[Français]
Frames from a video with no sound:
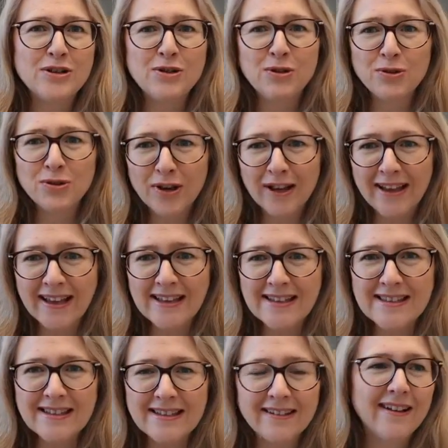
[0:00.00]
de
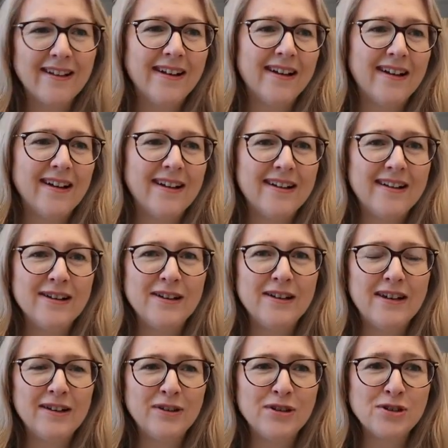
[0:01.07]
risque, euh,
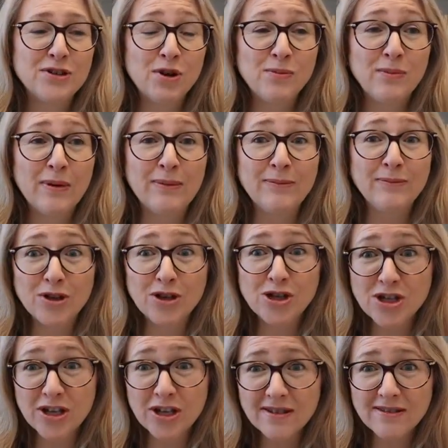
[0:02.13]
la notion même de
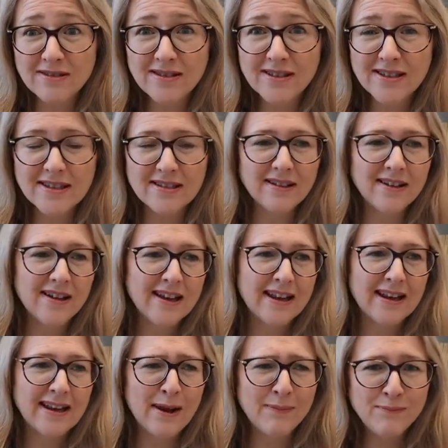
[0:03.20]
chance,
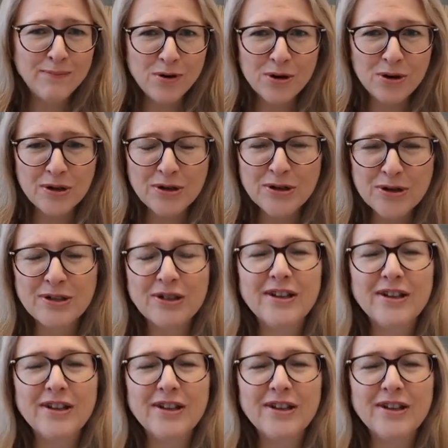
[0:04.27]
la bourse.